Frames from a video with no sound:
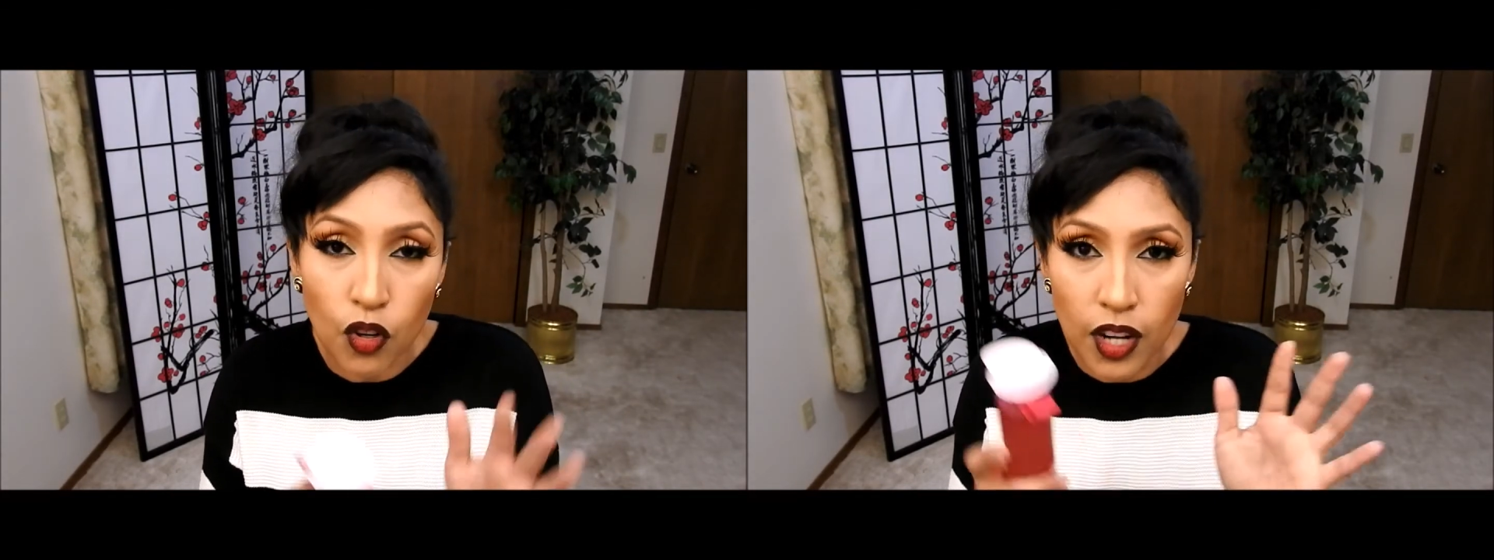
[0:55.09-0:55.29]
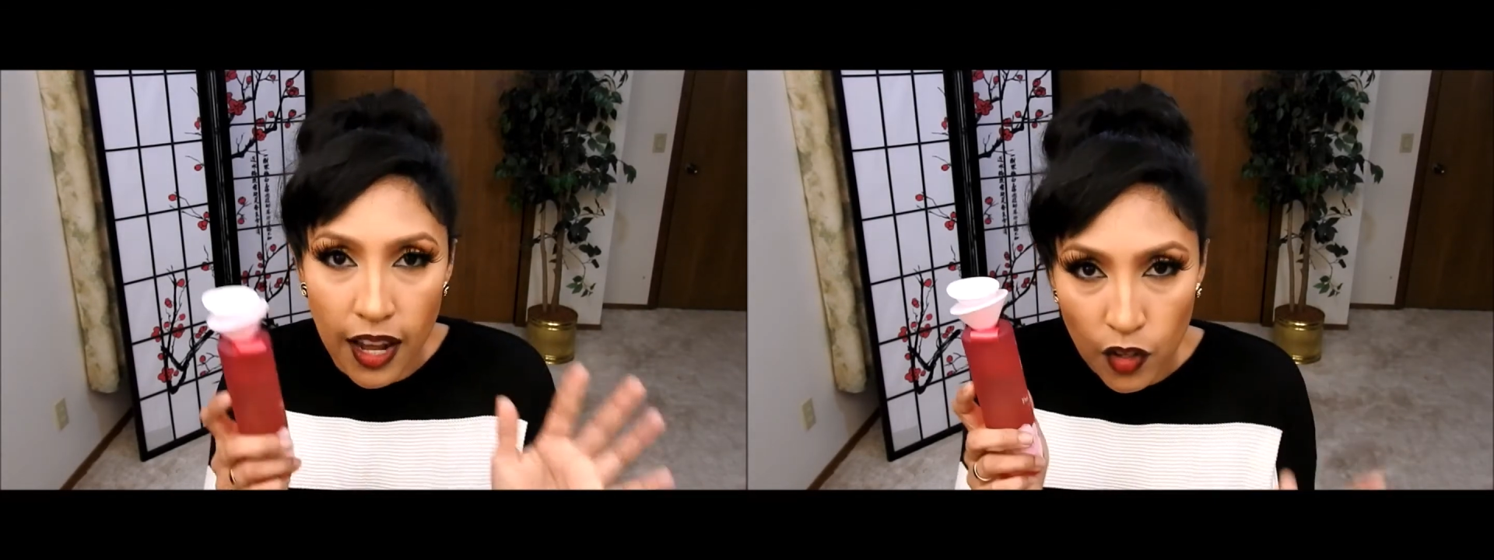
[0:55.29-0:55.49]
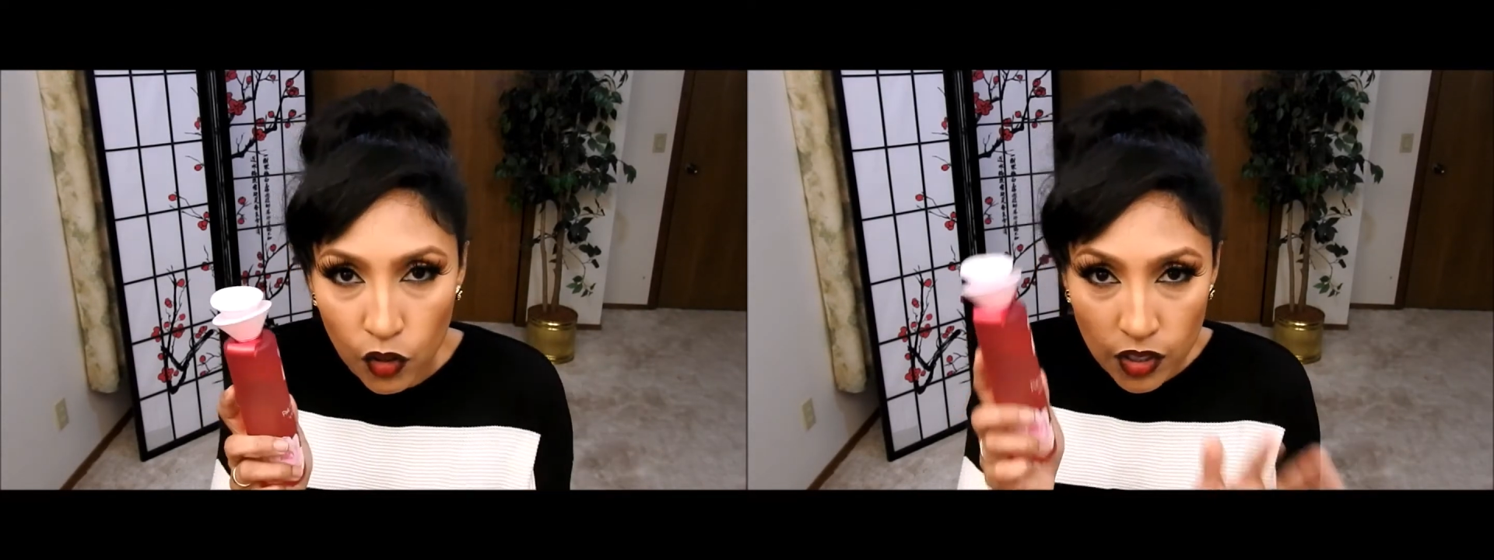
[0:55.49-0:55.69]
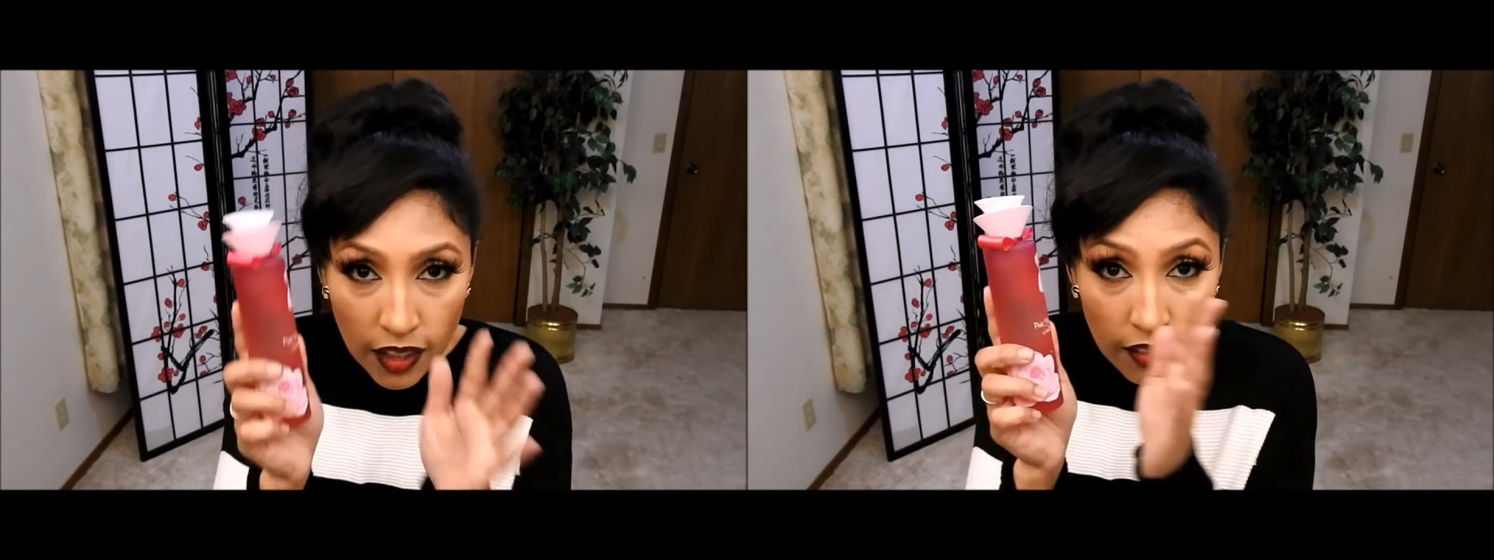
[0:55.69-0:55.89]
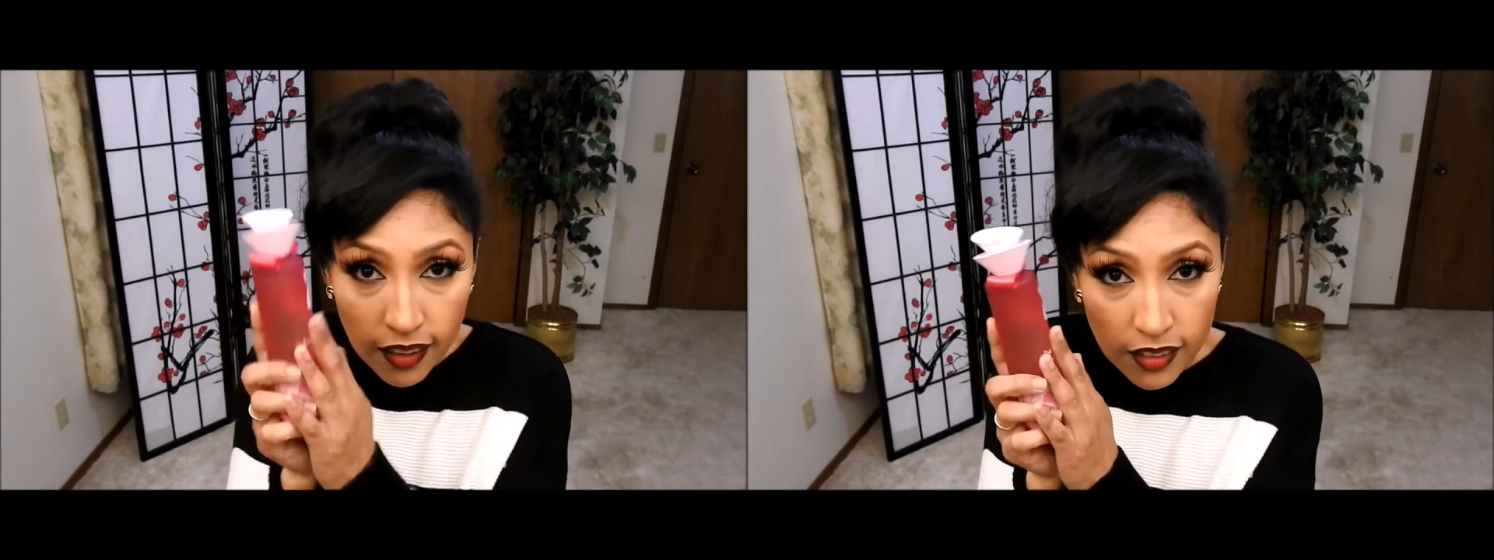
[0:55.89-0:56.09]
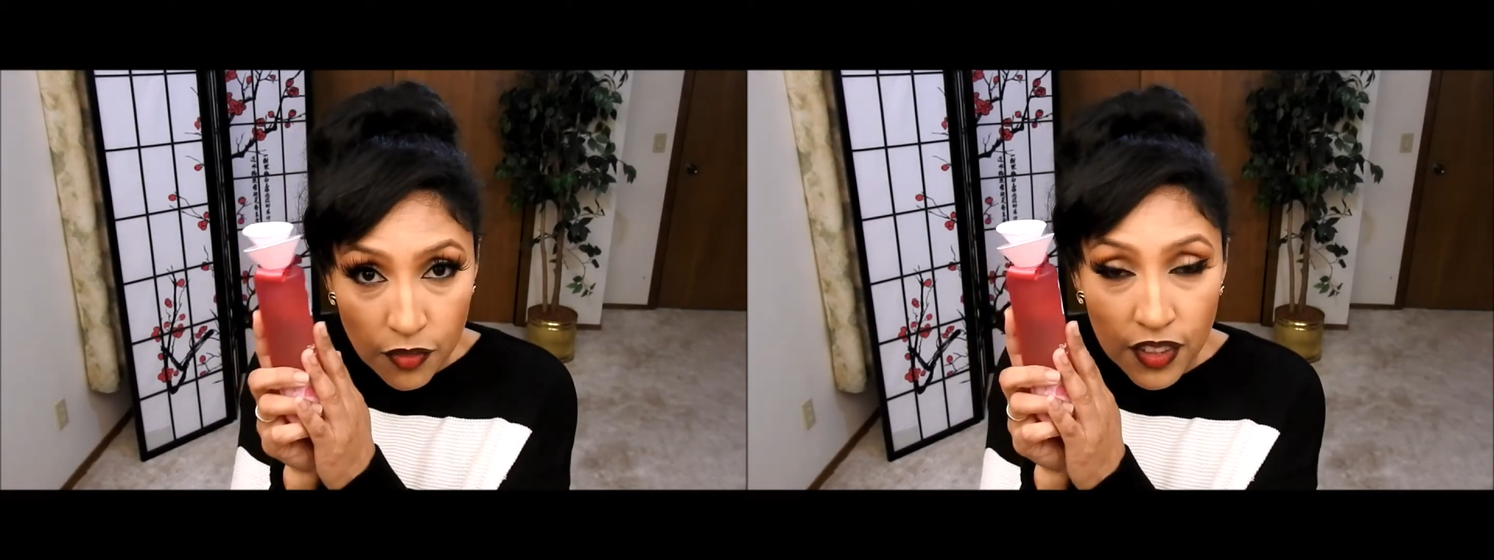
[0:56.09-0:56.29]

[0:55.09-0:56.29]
con las notas de esta